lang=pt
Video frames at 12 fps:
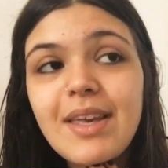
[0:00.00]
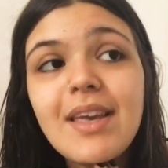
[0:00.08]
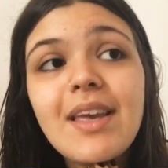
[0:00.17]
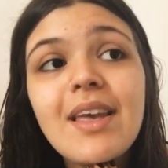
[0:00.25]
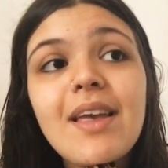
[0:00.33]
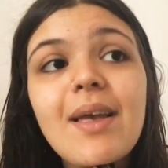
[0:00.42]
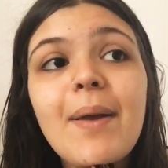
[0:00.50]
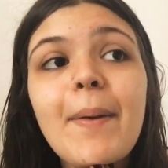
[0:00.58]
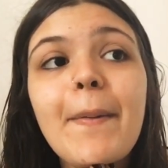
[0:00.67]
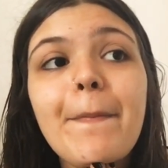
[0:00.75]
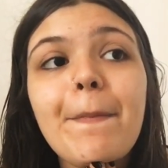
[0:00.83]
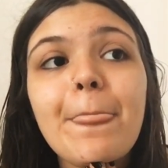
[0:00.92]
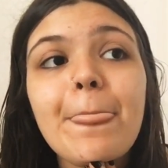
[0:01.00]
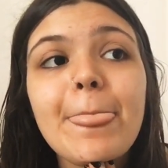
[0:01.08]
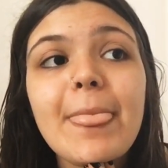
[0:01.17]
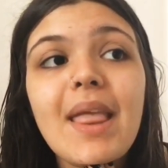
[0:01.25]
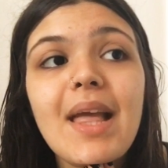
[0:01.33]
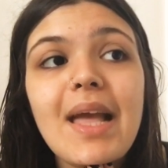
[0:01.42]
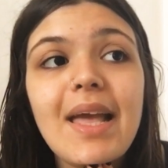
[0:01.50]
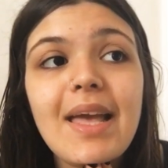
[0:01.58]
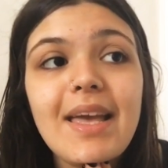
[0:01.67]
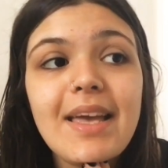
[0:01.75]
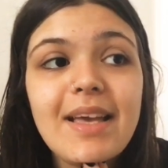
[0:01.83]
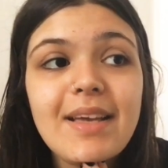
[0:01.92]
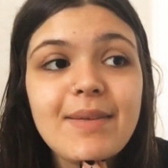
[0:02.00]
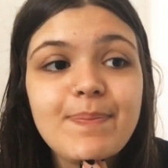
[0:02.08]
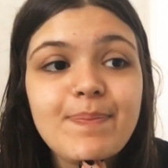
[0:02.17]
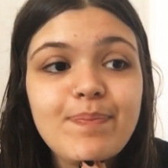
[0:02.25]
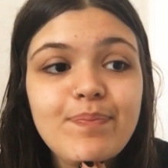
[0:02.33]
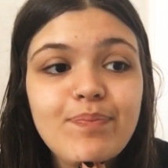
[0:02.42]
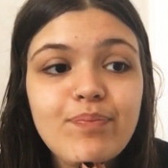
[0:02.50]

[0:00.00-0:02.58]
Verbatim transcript: que é,